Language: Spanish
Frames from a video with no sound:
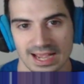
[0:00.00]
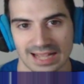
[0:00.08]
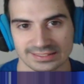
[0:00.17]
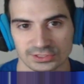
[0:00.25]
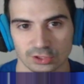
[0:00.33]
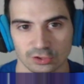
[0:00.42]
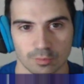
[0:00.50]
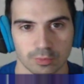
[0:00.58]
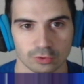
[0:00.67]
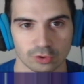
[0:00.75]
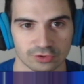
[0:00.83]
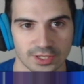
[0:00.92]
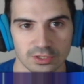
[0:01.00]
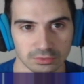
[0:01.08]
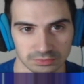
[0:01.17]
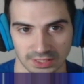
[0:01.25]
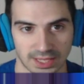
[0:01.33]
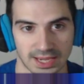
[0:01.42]
haciendo el 2.0. O
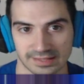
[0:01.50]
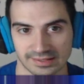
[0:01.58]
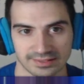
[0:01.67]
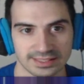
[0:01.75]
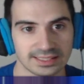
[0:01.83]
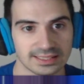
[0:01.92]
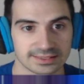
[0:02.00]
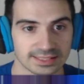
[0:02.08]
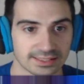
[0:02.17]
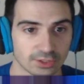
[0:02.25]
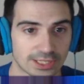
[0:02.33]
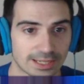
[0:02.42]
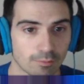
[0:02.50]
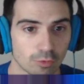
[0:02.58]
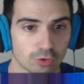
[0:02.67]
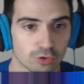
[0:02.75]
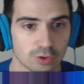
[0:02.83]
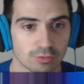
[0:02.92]
sea, es así. Sin que estoy ya
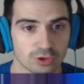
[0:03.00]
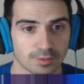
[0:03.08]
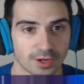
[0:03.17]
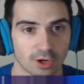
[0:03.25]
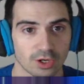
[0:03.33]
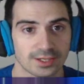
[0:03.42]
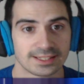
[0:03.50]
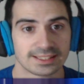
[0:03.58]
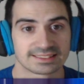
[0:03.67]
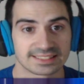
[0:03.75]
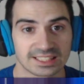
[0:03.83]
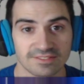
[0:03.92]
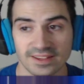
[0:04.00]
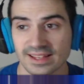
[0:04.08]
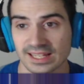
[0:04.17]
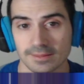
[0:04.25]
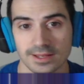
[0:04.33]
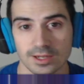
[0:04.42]
mucho, mucho mejor. Sí que es verdad
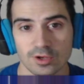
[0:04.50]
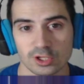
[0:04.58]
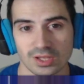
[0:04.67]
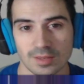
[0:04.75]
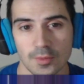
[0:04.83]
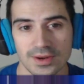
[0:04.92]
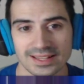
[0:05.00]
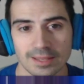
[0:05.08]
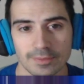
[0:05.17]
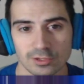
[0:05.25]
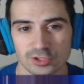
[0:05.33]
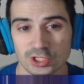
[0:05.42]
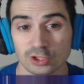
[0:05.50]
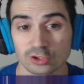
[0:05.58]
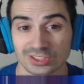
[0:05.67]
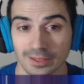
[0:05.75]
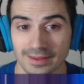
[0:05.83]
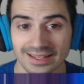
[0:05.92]
que de vez en cuando todavía me molesta, pero chicos,
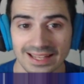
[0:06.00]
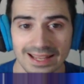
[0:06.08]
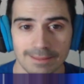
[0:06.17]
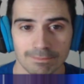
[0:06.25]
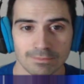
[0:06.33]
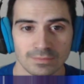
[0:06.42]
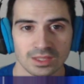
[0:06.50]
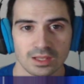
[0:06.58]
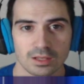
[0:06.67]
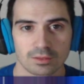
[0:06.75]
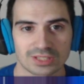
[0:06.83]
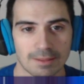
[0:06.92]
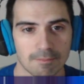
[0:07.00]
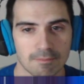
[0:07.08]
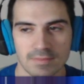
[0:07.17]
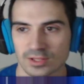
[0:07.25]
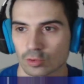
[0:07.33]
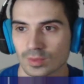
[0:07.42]
se ve que... O sea,
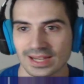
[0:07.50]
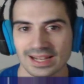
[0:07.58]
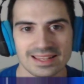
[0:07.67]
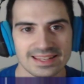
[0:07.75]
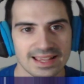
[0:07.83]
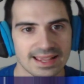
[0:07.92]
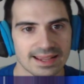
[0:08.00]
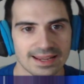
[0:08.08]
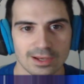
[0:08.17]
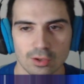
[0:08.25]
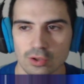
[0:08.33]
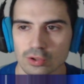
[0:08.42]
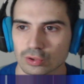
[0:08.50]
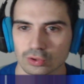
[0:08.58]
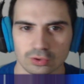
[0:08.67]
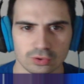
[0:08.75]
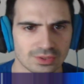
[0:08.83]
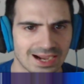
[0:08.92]
me tuve que arañar el
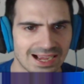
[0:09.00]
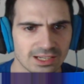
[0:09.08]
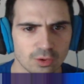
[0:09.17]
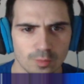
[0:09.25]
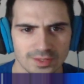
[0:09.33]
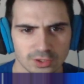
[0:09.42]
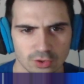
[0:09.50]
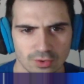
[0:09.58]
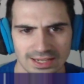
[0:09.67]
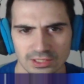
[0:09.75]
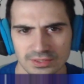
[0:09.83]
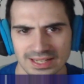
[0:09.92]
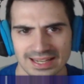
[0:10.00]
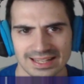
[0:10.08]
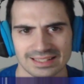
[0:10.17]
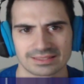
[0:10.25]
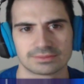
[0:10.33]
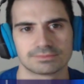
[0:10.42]
ojo con algo, me entró algo y
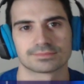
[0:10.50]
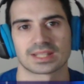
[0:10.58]
al,